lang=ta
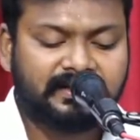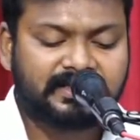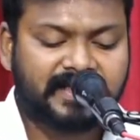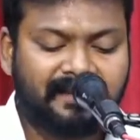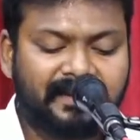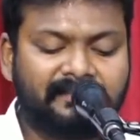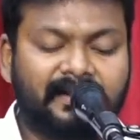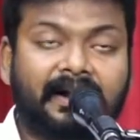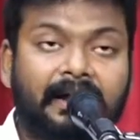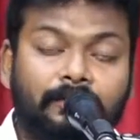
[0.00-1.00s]
சபை
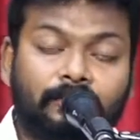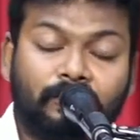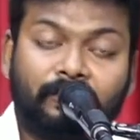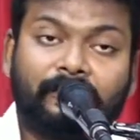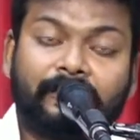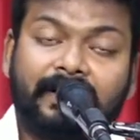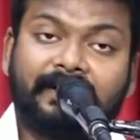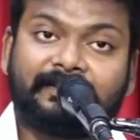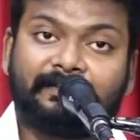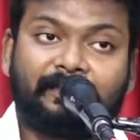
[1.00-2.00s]
மக்கள்
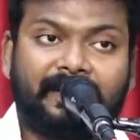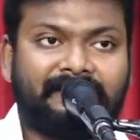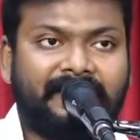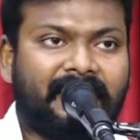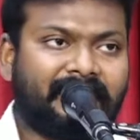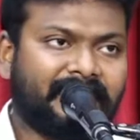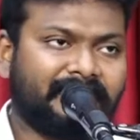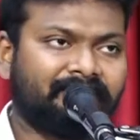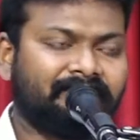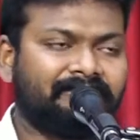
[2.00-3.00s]
கூக்குரலிட்டு புலம்பினார்கள்
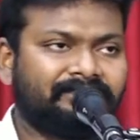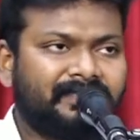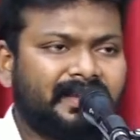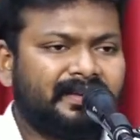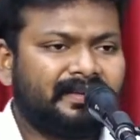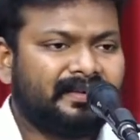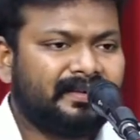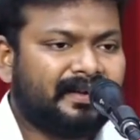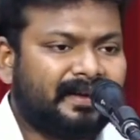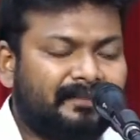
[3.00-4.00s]

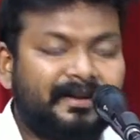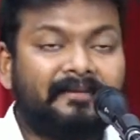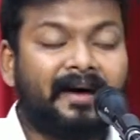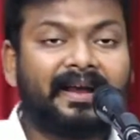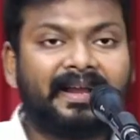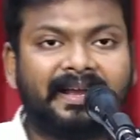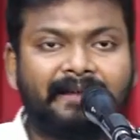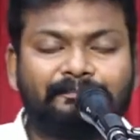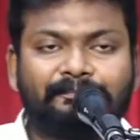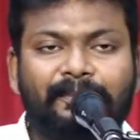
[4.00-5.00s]
நம்முடைய வாயில்
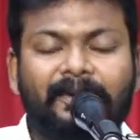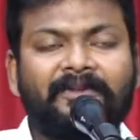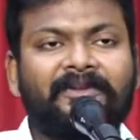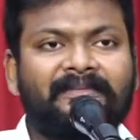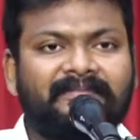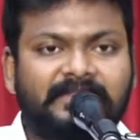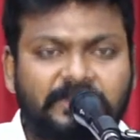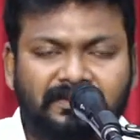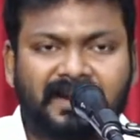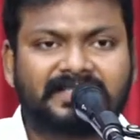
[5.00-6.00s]
எப்பொழுதும்
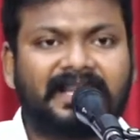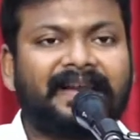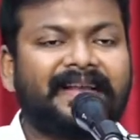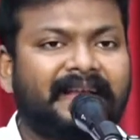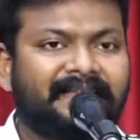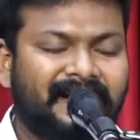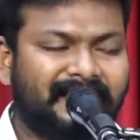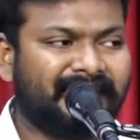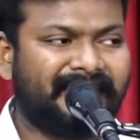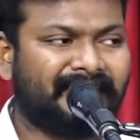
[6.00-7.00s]
விசுவாச அறிக்கை
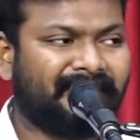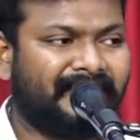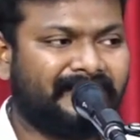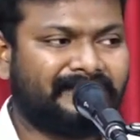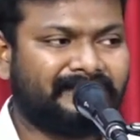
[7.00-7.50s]
தான் இருக்க வேண்டும்